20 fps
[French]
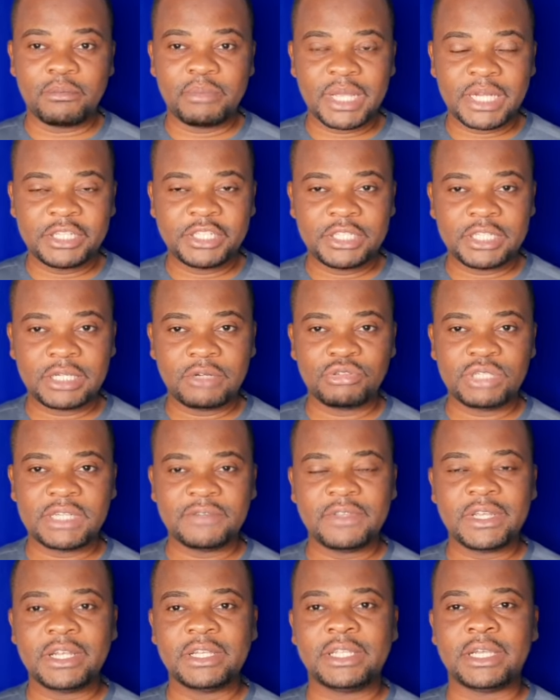En Belgique, le
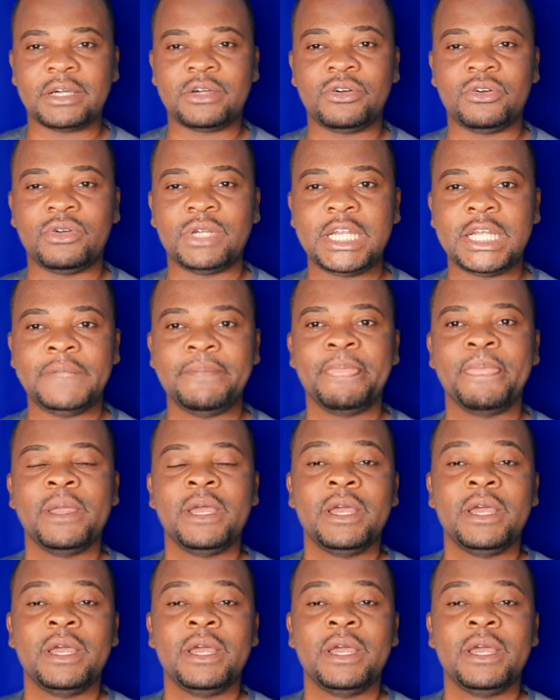chef de l'État congolais